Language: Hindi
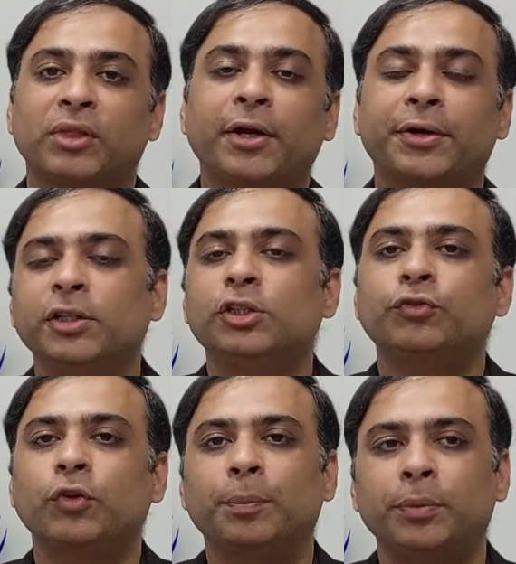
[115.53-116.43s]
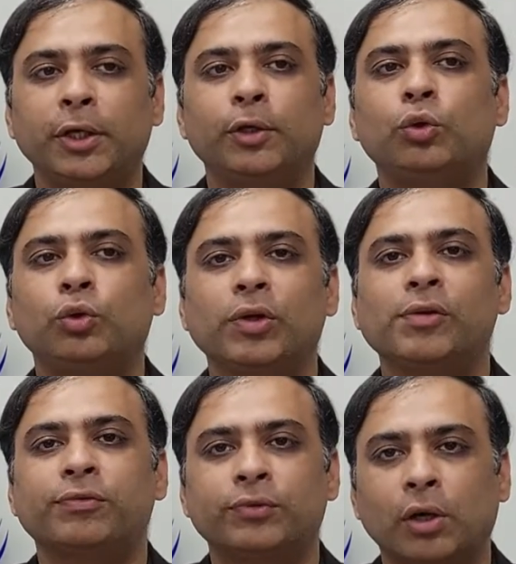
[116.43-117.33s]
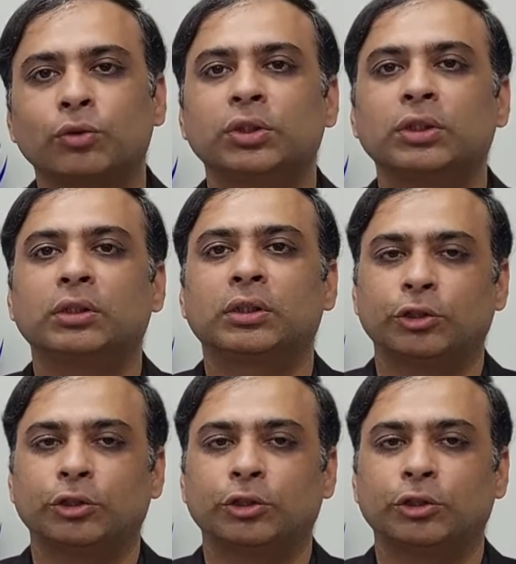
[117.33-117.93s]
दैट ranges फ्राम टेन टू ट्वेल्व